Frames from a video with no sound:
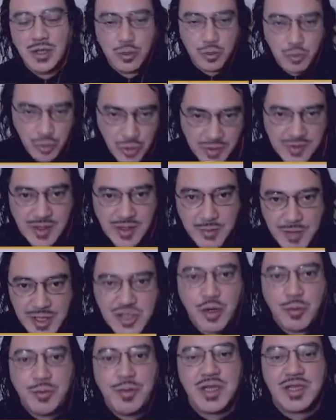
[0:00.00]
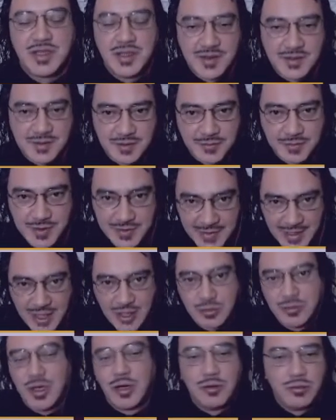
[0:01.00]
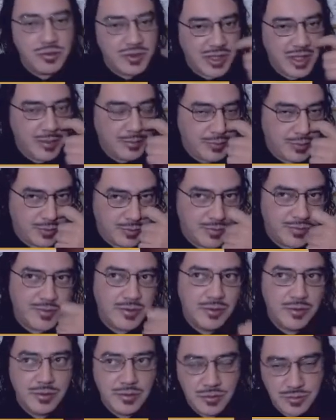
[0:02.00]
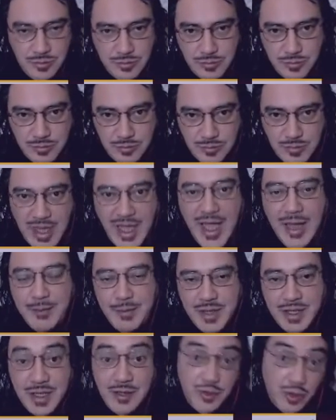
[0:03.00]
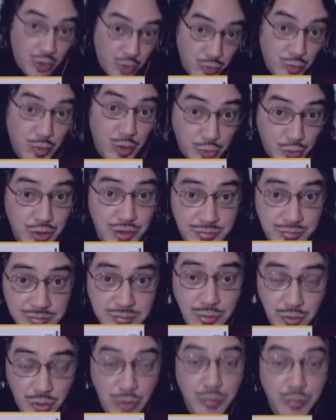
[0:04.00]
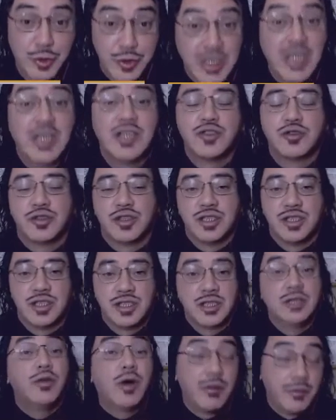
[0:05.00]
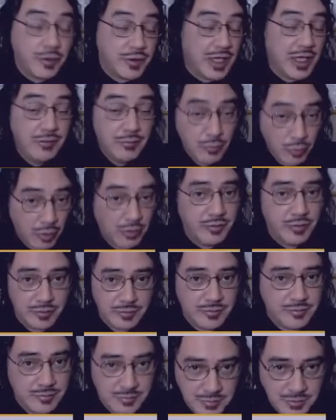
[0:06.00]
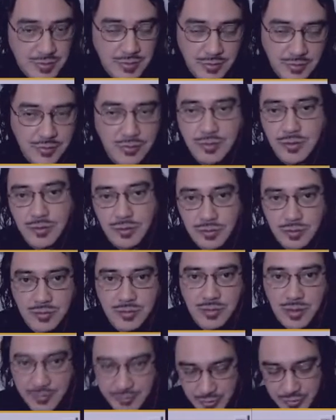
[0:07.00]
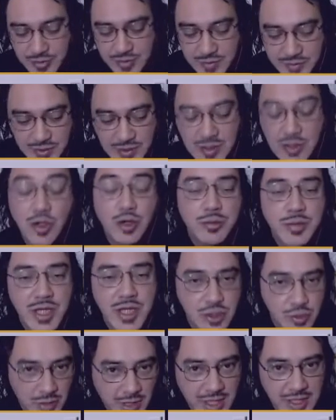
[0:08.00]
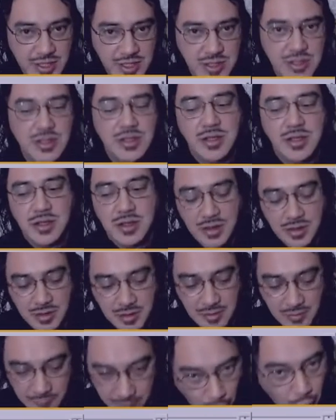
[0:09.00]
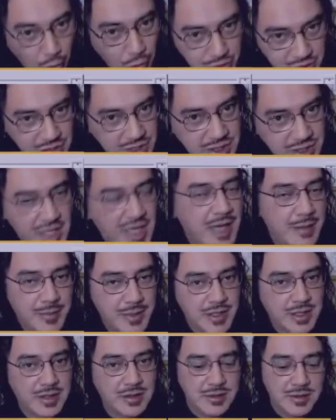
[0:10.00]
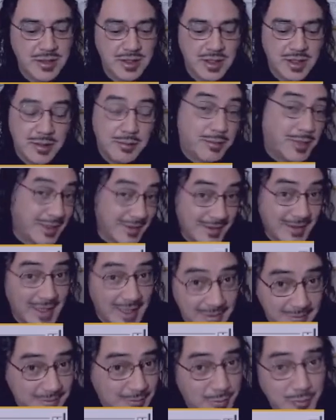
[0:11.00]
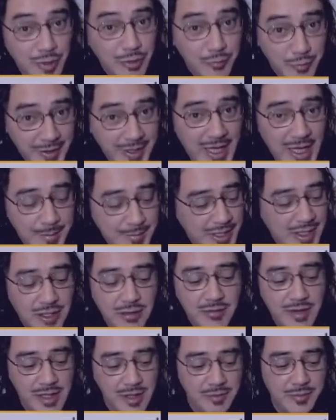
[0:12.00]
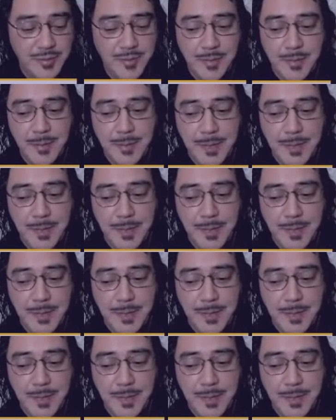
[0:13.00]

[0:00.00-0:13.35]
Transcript: Curiosamente, que eu pensei, eles fizeram há algum tempo um, uma réplica, só que com um motor, um motor potente hoje em dia, e o avião dele voou, viu? O, o avião desse Ninomiya Churrati voa hoje em dia a réplica. Mas na, como não foi na época, não valeu.